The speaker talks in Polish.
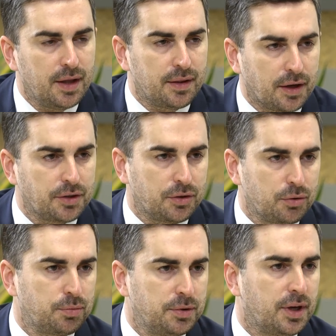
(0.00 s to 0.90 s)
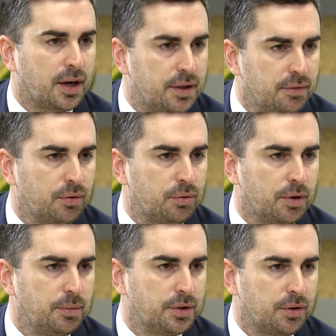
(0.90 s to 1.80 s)
tak, że to już będzie aktywo,
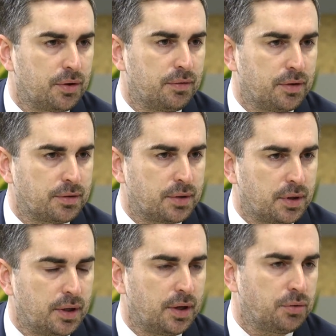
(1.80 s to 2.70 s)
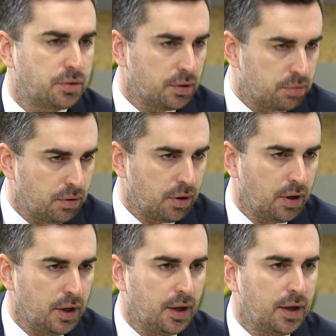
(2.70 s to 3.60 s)
które będzie gotowe do sprzedania już niedługo
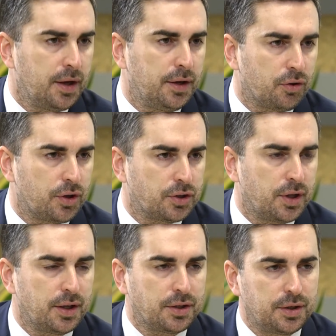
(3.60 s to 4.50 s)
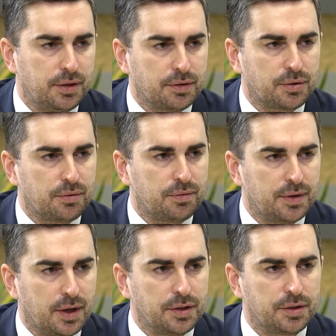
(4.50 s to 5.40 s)
i to też dla naszych inwestorów
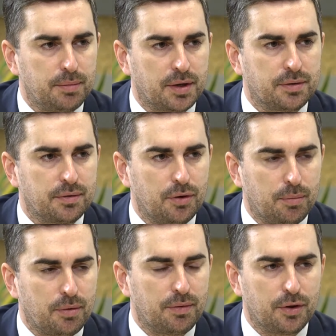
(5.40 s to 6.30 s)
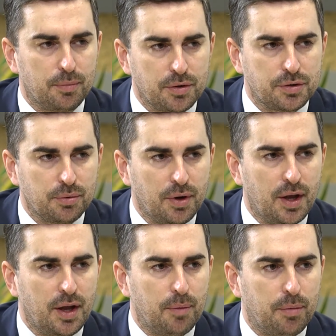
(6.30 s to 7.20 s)
wydaje się bardzo dobrą wiadomością
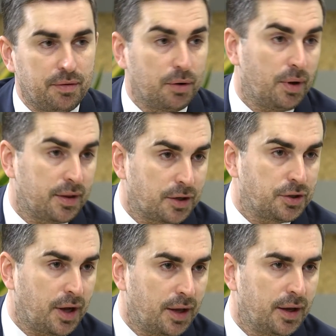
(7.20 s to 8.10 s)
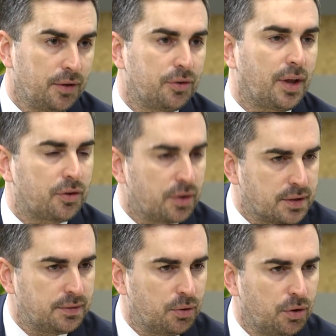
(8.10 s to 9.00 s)
po wielu latach czekania. No tak to
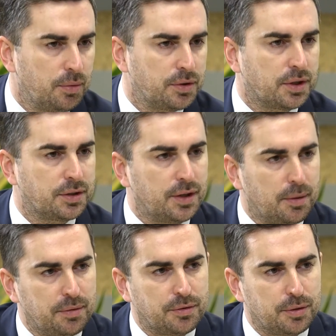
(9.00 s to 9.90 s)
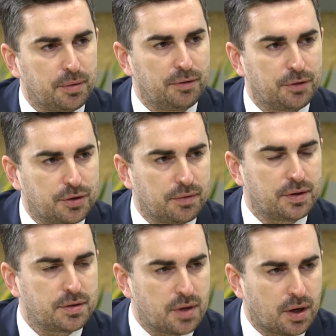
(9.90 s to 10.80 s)
jest w nieruchomościach, że najpierw trzeba
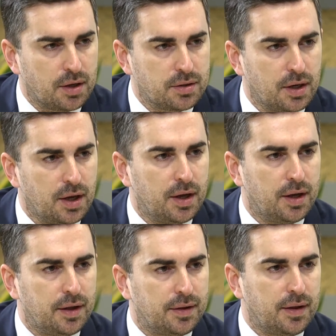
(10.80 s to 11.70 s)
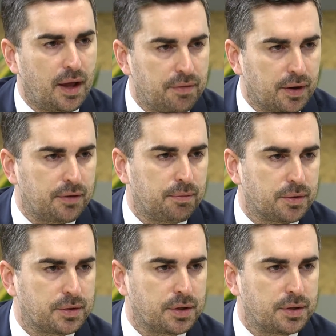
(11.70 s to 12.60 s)
inwestować, czekać. E, ten efekt w
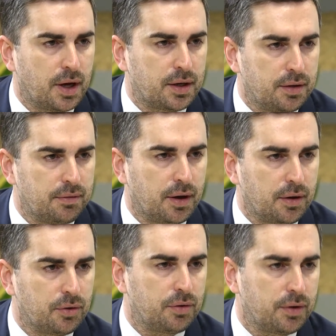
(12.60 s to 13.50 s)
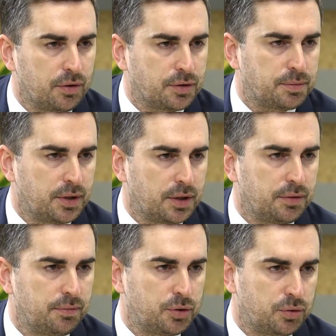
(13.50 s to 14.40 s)
postaci aktywa gotowego do
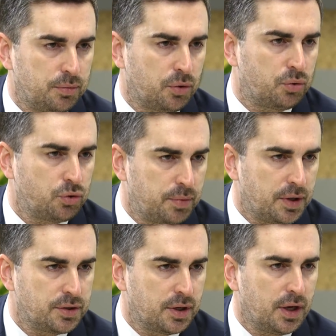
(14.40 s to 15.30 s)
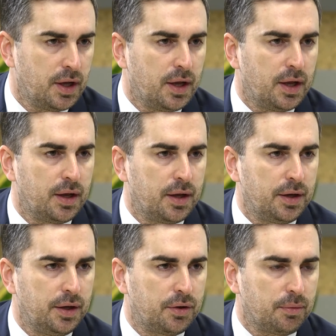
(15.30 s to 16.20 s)
sprzedaży w przyszłym roku już będzie e,
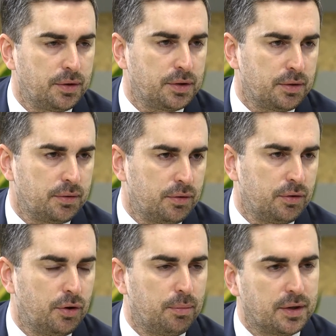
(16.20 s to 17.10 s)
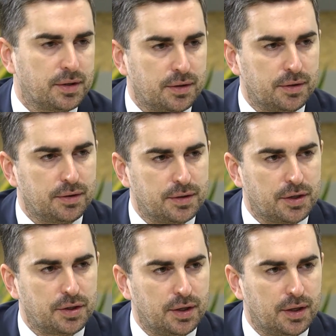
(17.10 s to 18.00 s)
i to będzie dobre
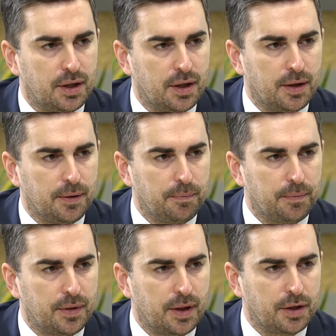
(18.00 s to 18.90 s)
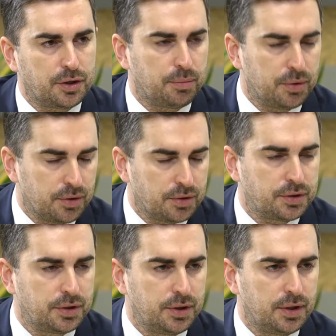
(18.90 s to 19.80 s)
zdarzenie dla, dla naszej
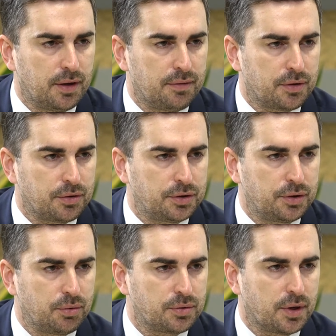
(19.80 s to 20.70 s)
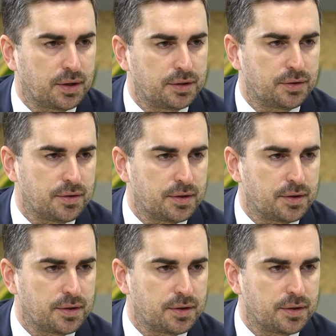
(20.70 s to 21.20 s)
płynności i dla wartości kursu akcji sądu.